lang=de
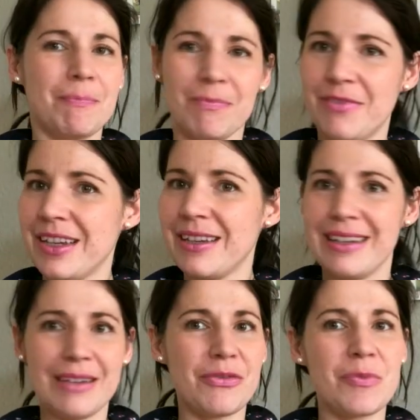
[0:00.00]
wie
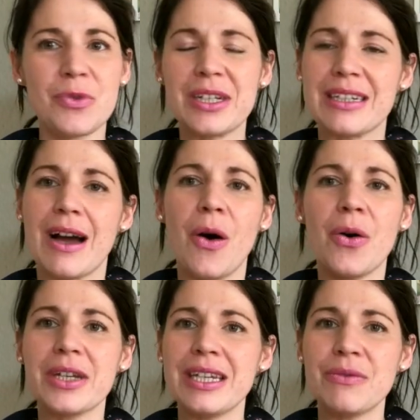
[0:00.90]
ihr vermutlich
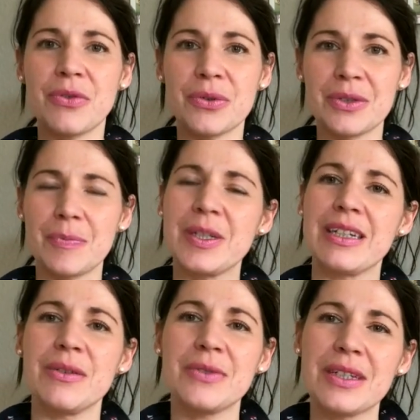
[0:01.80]
auch, jeden von uns
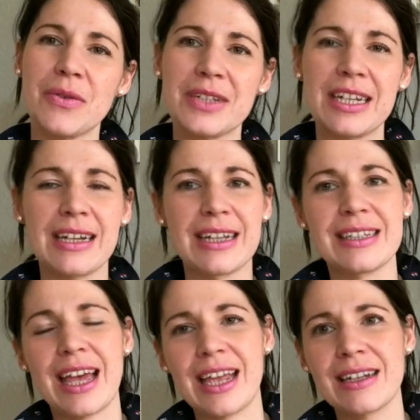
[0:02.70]
betrifft es auf seine
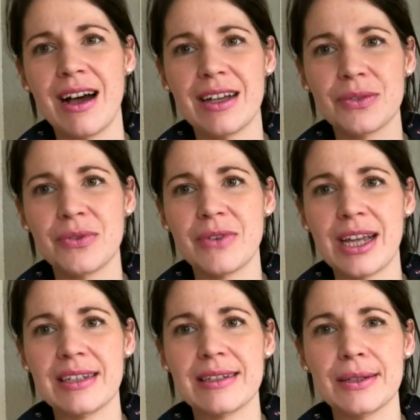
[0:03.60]
ganz eigene Art und
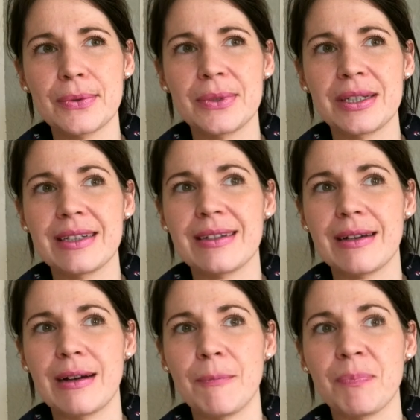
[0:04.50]
Weise. Und
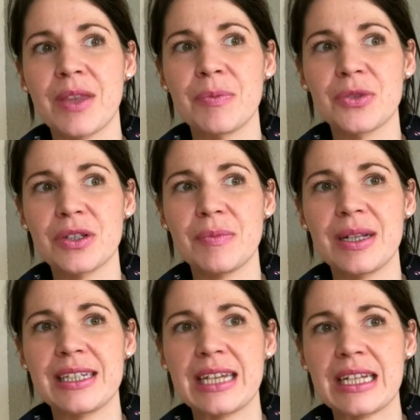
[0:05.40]
ähm, da musste
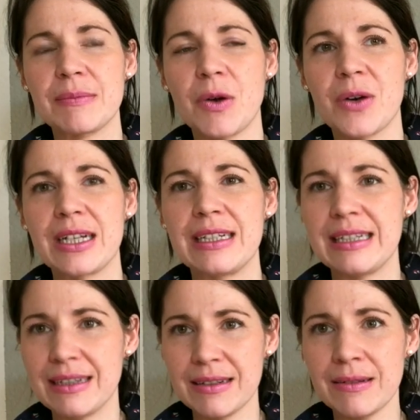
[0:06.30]
man sich erstmal
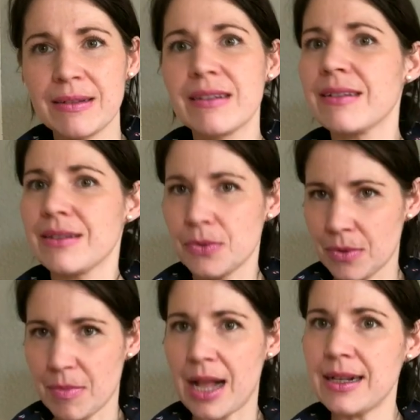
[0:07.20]
organisieren, so
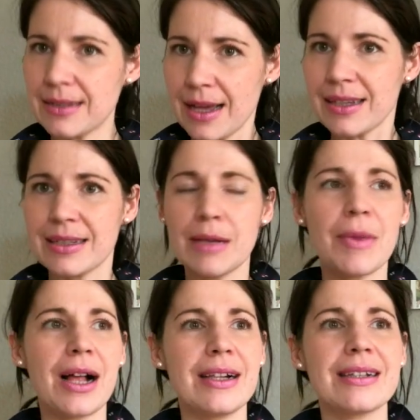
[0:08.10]
im Alltag in dem
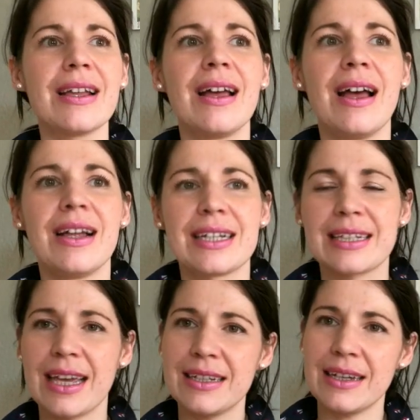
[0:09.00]
allen. Das
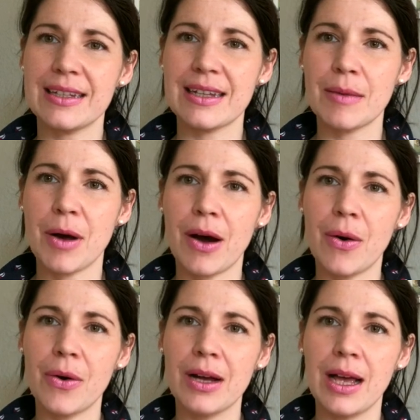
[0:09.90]
kennt ihr selber
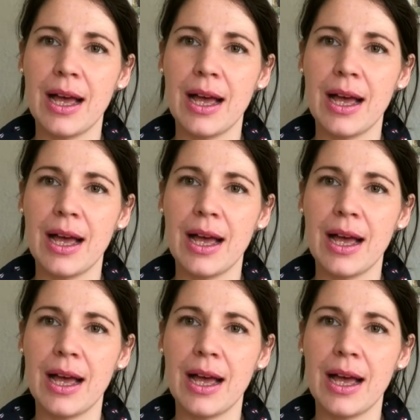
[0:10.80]
auch.